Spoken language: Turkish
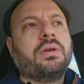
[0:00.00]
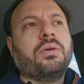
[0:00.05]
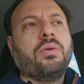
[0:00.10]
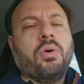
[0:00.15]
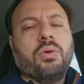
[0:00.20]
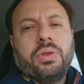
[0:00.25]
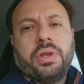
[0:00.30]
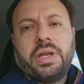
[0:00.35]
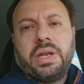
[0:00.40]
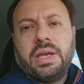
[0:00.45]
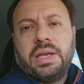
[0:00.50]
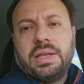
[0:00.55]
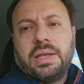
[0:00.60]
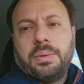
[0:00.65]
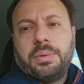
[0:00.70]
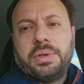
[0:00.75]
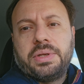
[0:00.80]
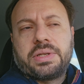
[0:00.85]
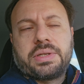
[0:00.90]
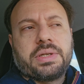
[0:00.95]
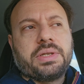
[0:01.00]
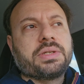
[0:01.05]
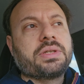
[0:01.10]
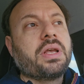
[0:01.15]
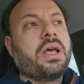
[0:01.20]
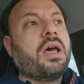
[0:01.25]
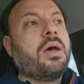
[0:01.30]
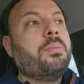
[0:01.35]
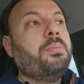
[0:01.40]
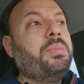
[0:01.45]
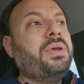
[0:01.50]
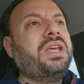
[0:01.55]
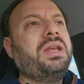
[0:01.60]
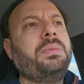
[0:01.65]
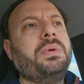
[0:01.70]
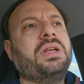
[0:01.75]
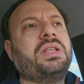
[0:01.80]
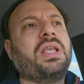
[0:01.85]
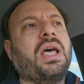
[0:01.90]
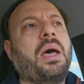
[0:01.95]
Onlara gidebilirsiniz bir
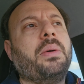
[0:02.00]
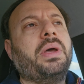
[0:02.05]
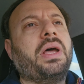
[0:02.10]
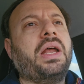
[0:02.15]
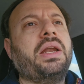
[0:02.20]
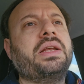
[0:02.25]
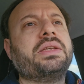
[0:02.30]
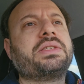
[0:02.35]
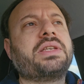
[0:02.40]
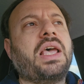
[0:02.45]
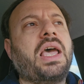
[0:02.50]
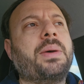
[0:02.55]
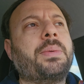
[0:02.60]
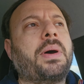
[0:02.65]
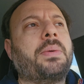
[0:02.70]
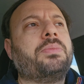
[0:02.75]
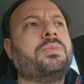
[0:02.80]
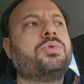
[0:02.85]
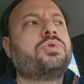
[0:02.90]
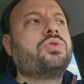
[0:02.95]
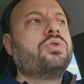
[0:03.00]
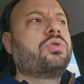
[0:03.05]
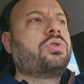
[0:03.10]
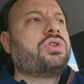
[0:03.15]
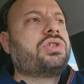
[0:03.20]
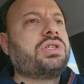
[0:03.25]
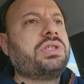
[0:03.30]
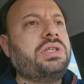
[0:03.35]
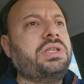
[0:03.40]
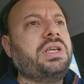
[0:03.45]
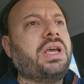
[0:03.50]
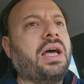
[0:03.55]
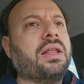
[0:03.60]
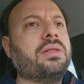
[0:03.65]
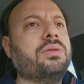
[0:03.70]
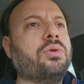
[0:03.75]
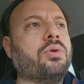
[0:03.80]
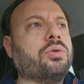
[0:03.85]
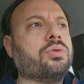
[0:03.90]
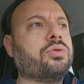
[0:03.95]
bir tamirhane sayamam. Çünkü şimdi
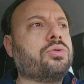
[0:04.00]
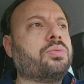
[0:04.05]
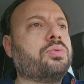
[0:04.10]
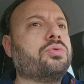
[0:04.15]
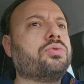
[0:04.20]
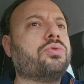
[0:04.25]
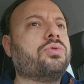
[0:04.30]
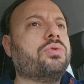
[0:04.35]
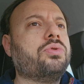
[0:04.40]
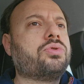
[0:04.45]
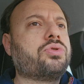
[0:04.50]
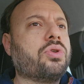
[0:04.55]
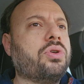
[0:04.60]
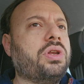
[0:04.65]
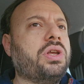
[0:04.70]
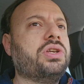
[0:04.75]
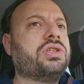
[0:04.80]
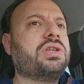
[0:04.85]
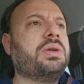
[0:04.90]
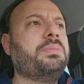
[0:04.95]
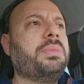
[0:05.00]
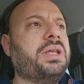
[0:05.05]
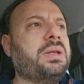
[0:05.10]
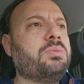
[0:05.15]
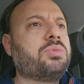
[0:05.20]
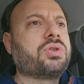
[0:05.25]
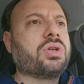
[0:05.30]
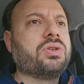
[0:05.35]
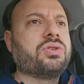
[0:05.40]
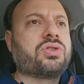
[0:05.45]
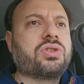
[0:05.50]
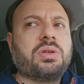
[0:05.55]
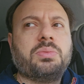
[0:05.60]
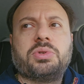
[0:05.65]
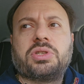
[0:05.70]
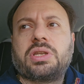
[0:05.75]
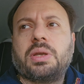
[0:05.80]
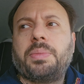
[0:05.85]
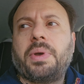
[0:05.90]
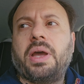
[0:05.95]
yanlı olur bu söyleyeceğim. Benim çalıştığım
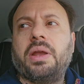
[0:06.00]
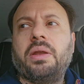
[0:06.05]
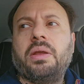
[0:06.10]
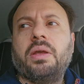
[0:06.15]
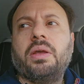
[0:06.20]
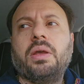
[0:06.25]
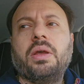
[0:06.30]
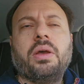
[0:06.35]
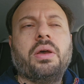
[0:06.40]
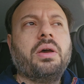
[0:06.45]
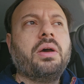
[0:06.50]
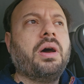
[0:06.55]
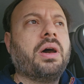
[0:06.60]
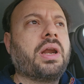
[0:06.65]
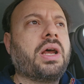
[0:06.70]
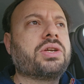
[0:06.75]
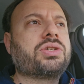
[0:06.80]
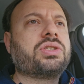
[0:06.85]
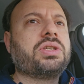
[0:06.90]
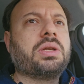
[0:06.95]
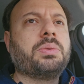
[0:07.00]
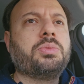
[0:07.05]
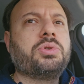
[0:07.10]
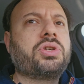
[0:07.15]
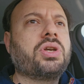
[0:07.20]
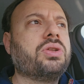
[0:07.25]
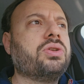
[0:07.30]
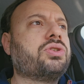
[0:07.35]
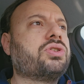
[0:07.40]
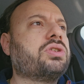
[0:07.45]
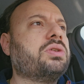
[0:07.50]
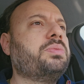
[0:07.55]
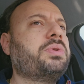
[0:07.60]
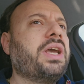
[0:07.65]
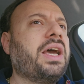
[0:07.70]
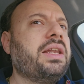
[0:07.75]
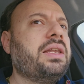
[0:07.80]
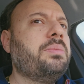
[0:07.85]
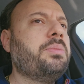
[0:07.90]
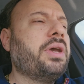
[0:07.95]
işte ben araçlarımı çalıştım.
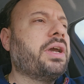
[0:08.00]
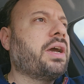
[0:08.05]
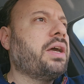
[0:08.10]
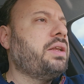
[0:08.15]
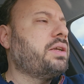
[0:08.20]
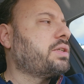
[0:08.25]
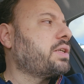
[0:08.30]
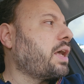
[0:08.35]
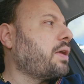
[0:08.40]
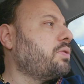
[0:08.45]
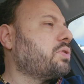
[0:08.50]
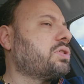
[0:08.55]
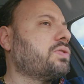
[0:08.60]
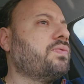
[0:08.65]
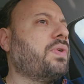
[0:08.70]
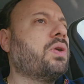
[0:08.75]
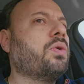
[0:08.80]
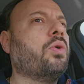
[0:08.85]
Kendi mekanik servisim var.